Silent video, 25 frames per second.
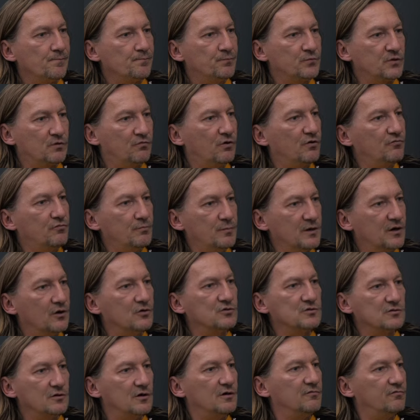Und da war für mich
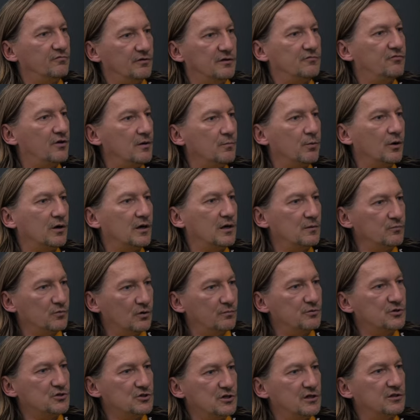ganz klar, wenn Februar kommt,
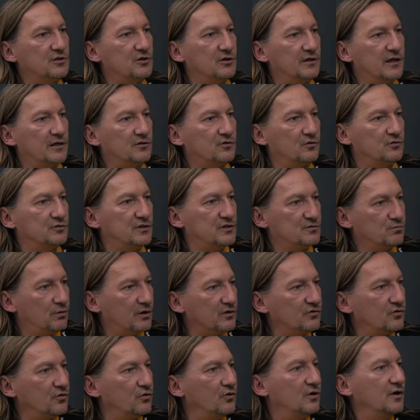habe ich Stirnhöhleneiterung. Das
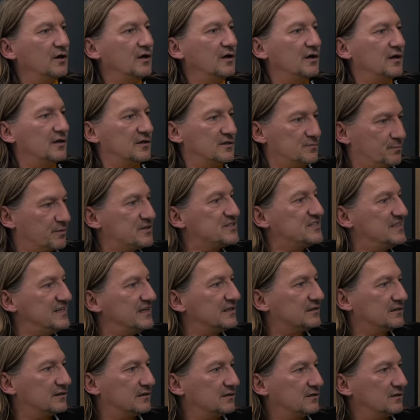war so, es
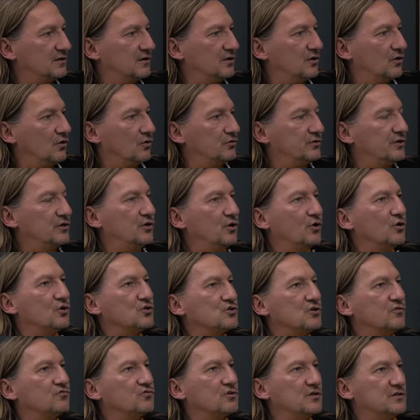passiert. Mhm. Und in der
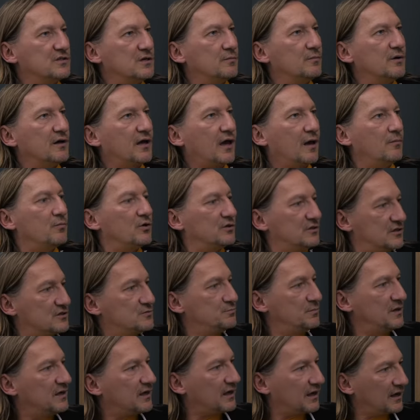Jüngerschaftsschule ist jemand gekommen und
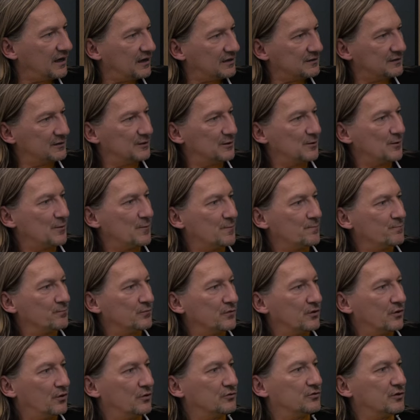das mitkriegt. Mhm.
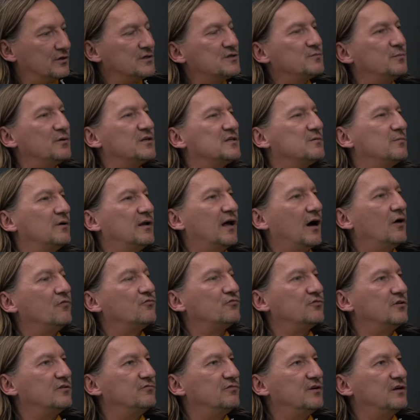Und dann ist mir das einmal
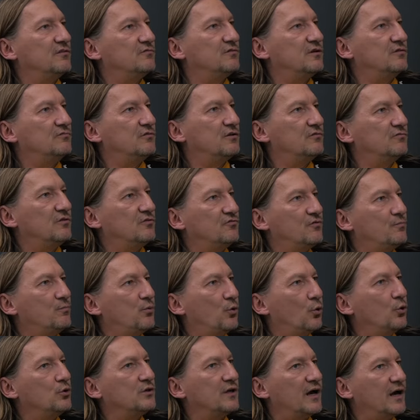aufgefallen, wie, wie, wie viele
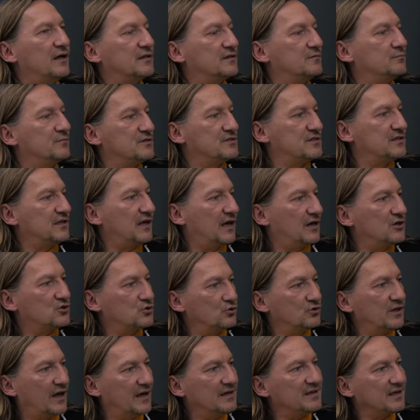Blödheiten man sich eigentlich
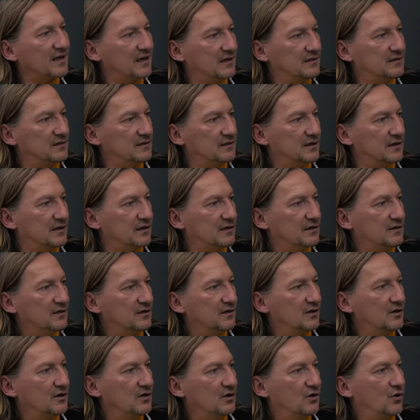schon einredet. Auch.
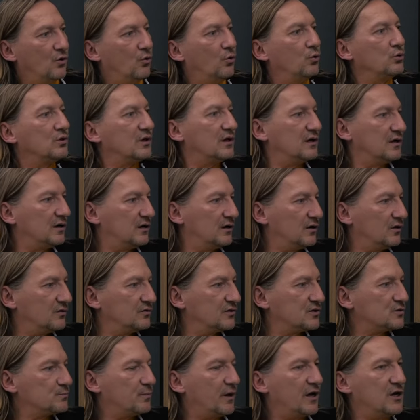Oder ein
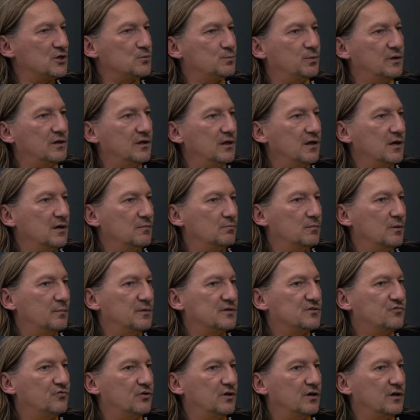anderes Beispiel, wir haben
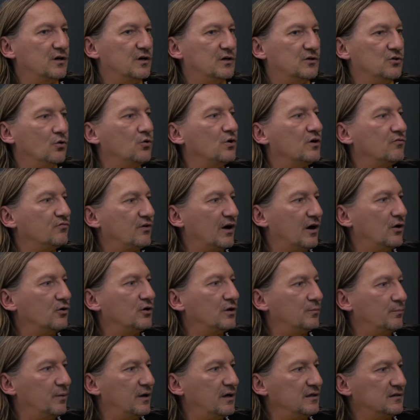jetzt für eine junge Frau
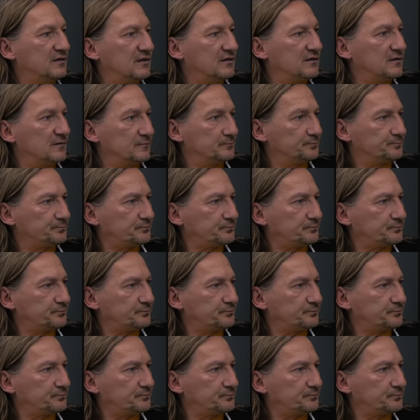gebetet,